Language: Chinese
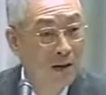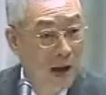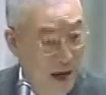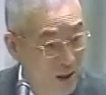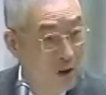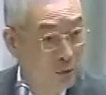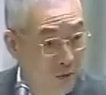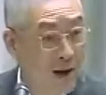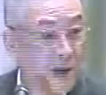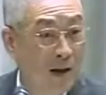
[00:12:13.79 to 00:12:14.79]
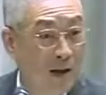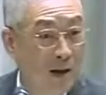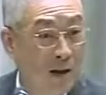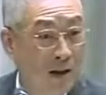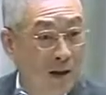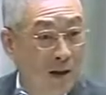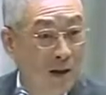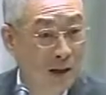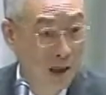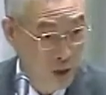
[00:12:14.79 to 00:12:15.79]
还是有泛滥，
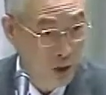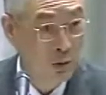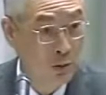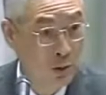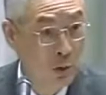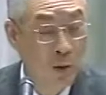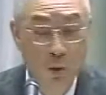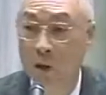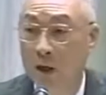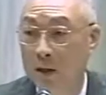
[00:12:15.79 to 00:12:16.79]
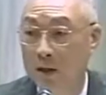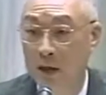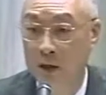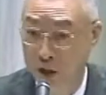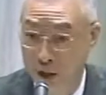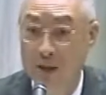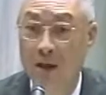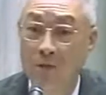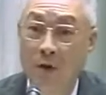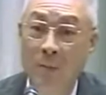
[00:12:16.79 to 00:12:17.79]
那以至于我们国人在洗
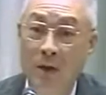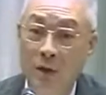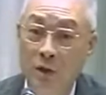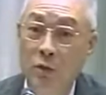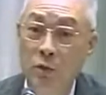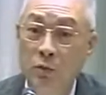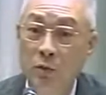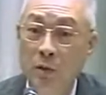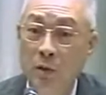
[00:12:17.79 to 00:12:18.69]
肾方面的支出，